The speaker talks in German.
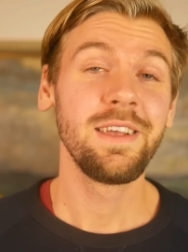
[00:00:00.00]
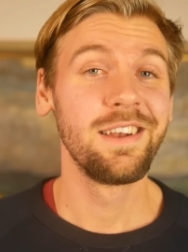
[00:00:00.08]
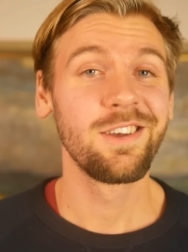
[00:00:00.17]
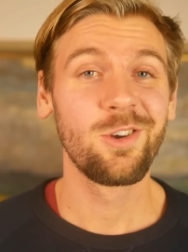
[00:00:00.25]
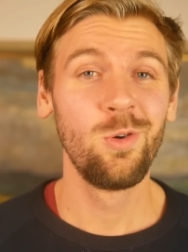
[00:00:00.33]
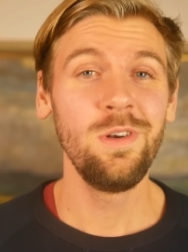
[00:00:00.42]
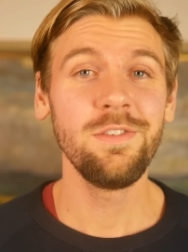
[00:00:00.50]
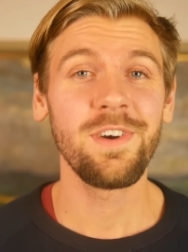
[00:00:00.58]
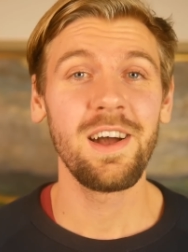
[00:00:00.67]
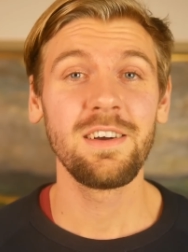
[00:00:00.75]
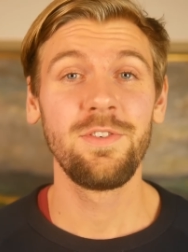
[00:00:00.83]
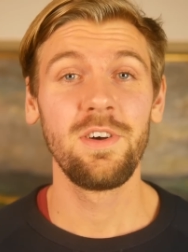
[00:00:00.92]
ich eine coole
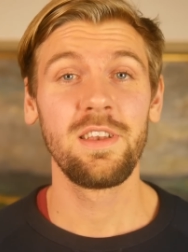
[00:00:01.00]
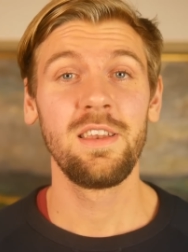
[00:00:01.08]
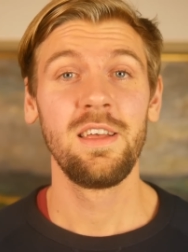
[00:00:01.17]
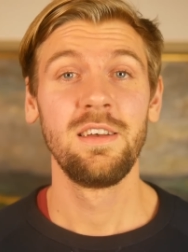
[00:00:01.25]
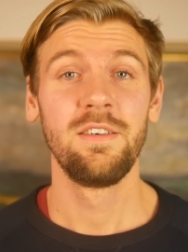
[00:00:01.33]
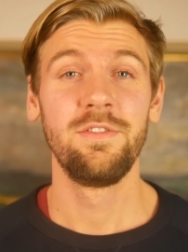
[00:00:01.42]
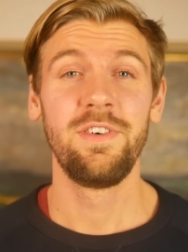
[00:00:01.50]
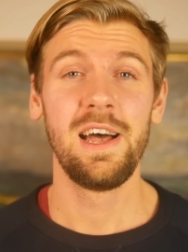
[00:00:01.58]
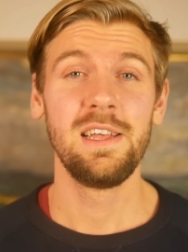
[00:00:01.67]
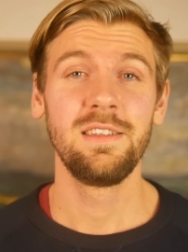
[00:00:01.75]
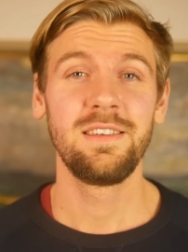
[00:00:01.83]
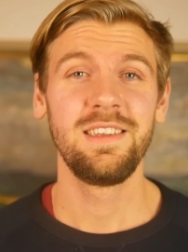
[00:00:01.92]
Frage von
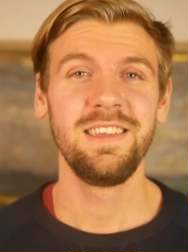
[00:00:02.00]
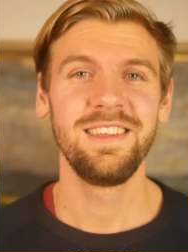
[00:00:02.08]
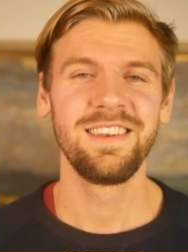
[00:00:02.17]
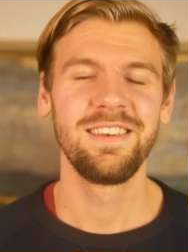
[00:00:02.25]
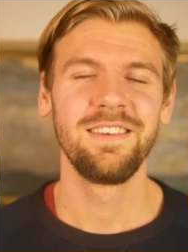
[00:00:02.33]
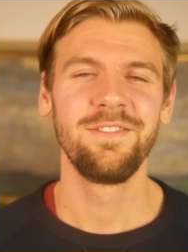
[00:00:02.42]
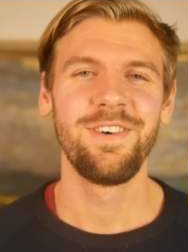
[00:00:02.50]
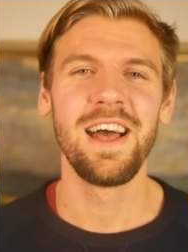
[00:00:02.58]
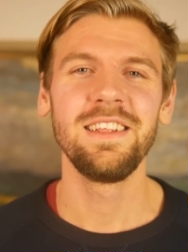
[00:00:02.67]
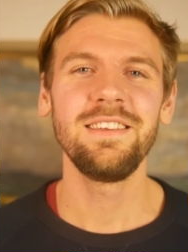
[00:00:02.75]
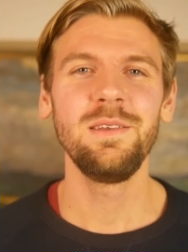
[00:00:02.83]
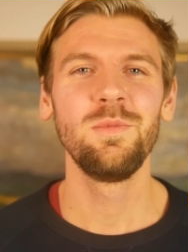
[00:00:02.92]
Valentin.
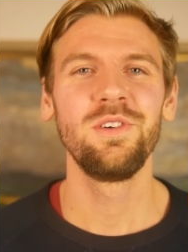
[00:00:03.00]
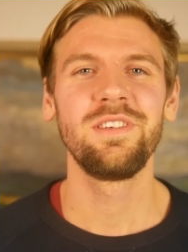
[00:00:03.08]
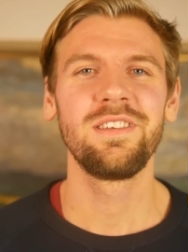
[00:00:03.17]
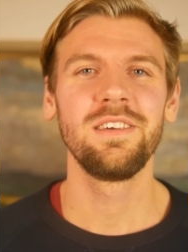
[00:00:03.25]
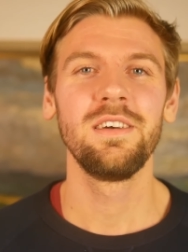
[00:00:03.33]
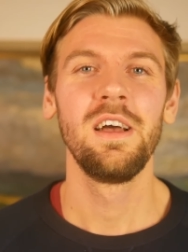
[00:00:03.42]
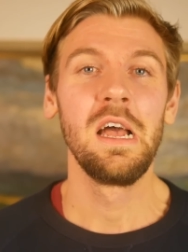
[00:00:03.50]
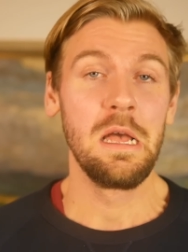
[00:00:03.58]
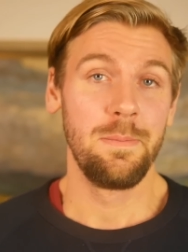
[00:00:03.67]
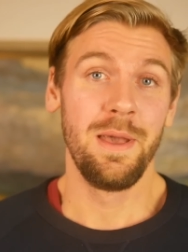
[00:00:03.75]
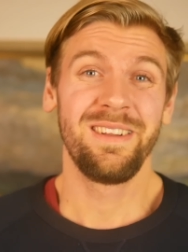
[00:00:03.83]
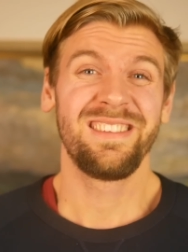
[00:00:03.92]
Valentin möchte
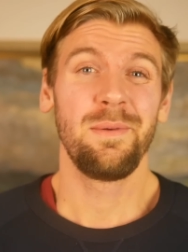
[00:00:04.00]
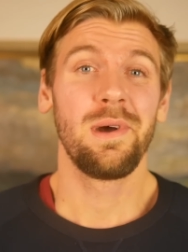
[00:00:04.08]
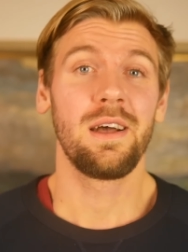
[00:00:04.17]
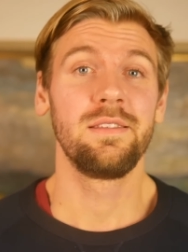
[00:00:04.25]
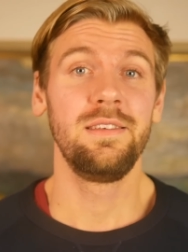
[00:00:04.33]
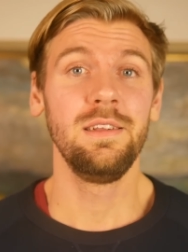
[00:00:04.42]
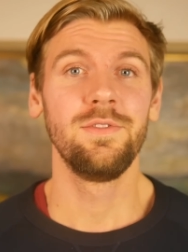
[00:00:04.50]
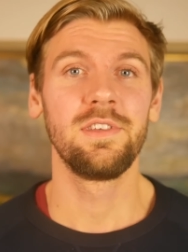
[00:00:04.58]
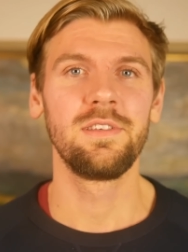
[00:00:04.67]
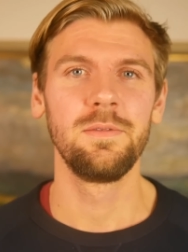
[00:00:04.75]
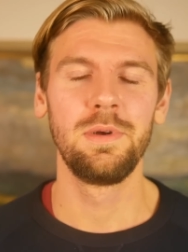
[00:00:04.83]
mehr über das Thema Rasieren wissen,